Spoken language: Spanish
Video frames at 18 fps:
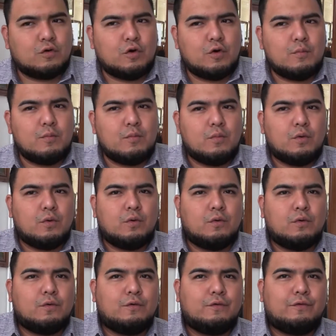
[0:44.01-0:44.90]

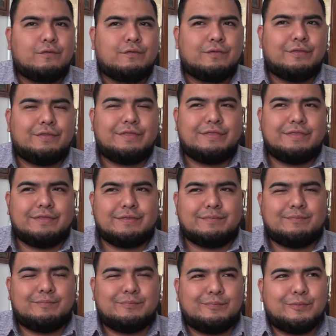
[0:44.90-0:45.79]
como
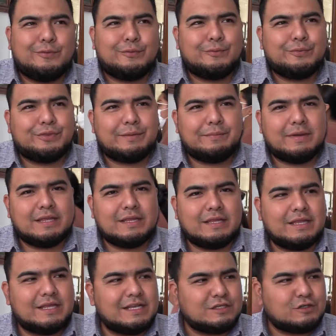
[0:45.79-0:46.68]
por un tema
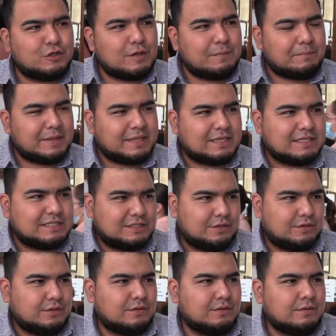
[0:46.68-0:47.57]
de derecho de
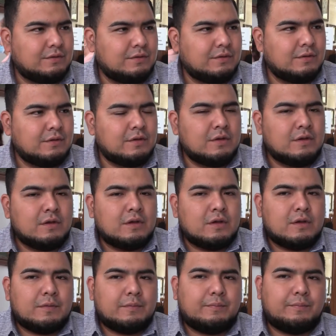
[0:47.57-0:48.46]
petición.
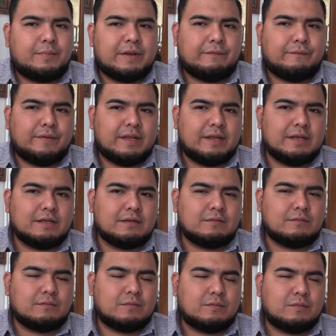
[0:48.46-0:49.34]
Prefieren
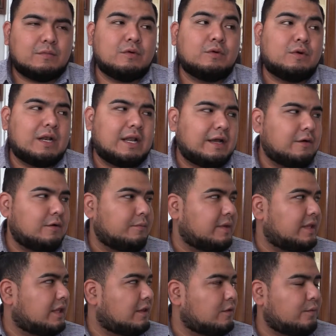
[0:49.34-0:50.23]
o,
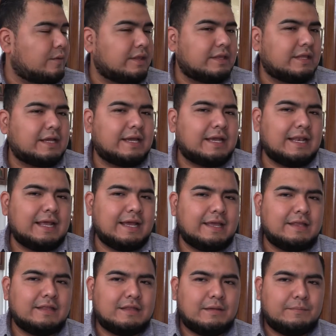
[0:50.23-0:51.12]
me he dado cuenta que la
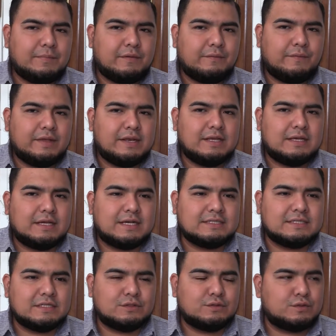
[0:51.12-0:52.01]
gente prefiere
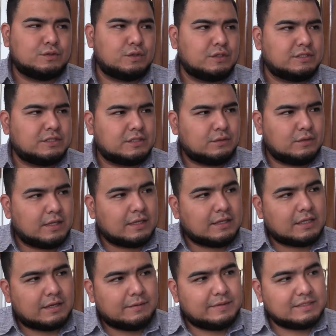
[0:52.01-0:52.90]
hacer su solicitud a
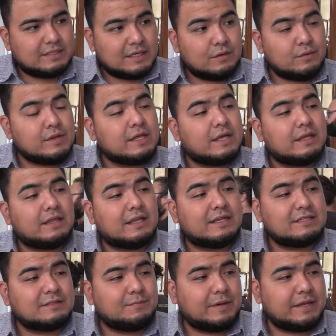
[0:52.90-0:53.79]
través de la unidad de
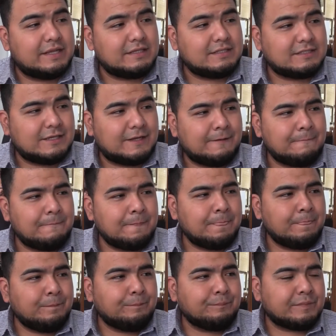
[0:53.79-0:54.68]
transparencia
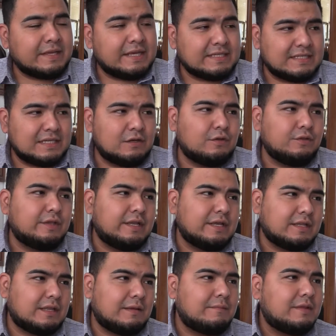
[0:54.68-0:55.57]
que hacerlo
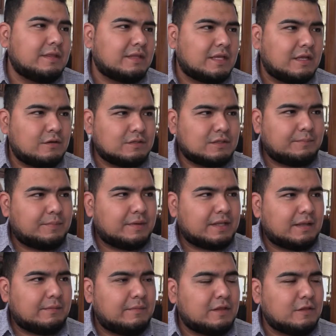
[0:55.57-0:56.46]
directamente a los
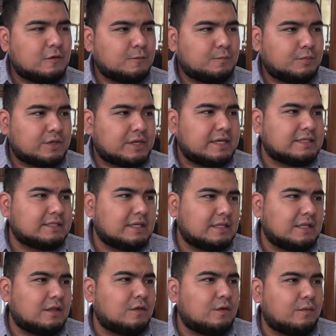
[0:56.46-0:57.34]
departamentos, porque se
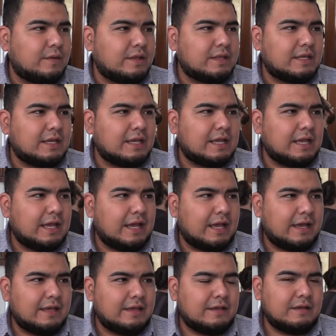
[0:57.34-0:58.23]
han dado cuenta que
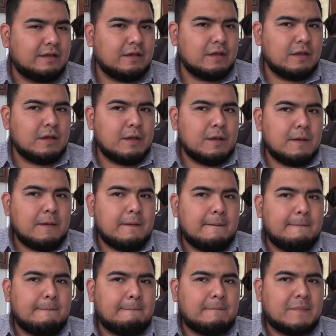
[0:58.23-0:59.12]
hay
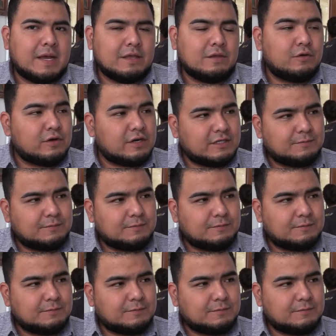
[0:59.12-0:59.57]
mayor